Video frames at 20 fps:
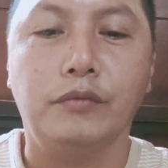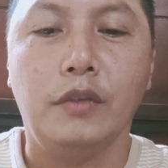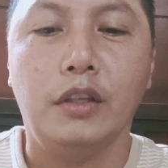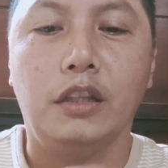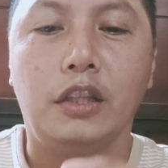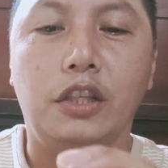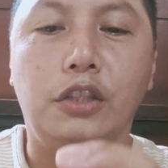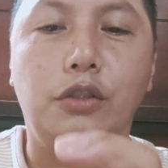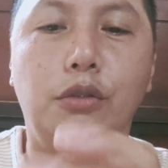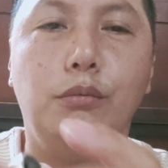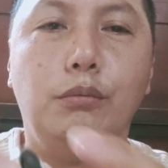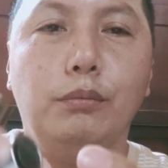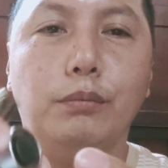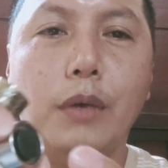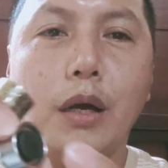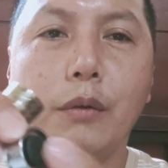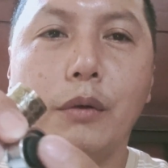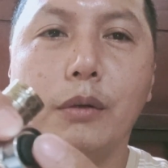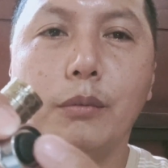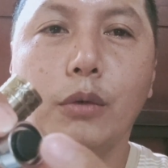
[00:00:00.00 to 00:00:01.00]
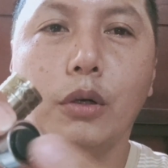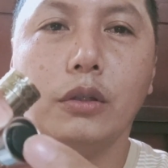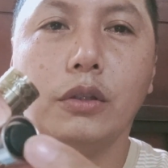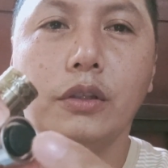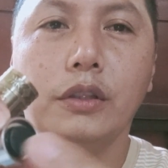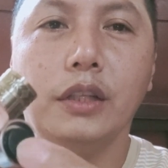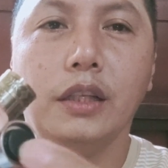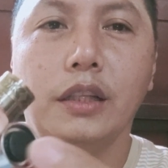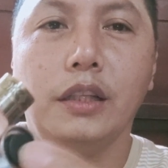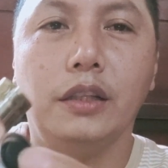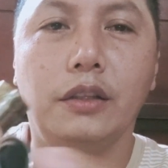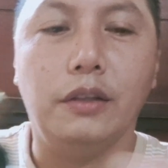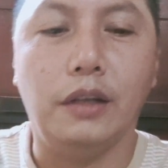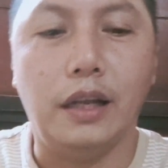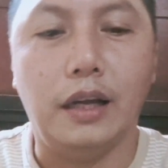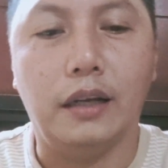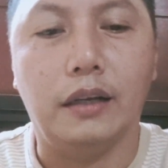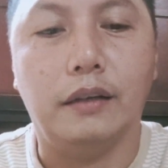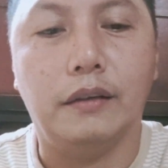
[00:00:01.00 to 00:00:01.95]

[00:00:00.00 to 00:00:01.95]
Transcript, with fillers: Tapos yung power button niya dito lang.